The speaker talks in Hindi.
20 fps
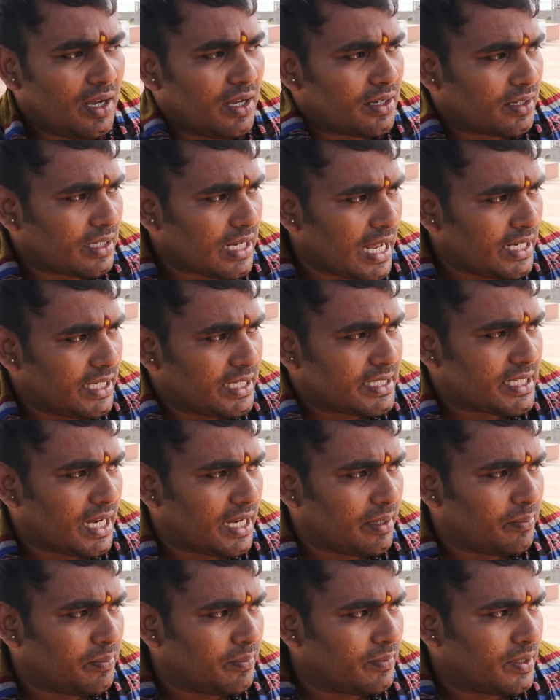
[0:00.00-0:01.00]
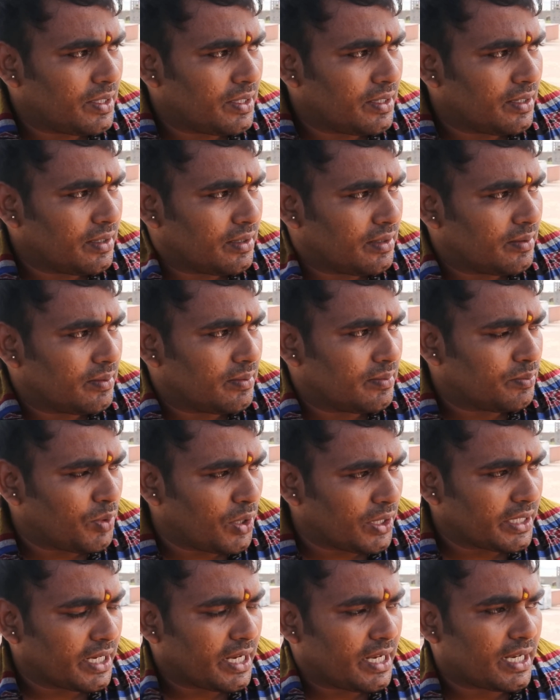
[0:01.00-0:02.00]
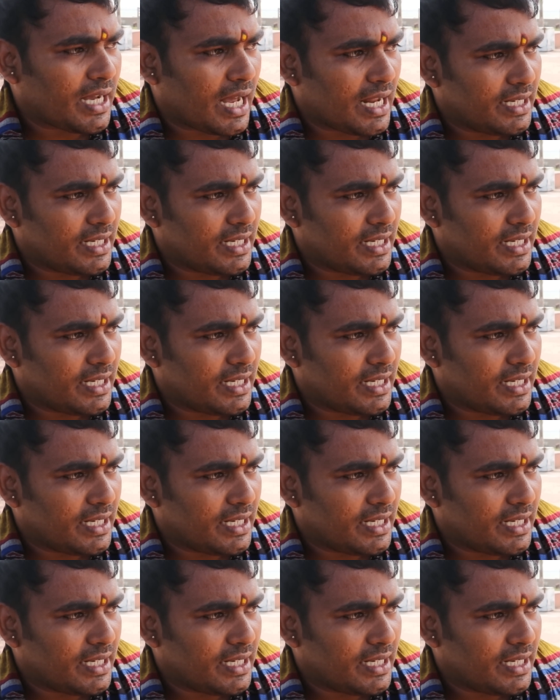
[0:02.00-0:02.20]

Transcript: और काली जाई बन गए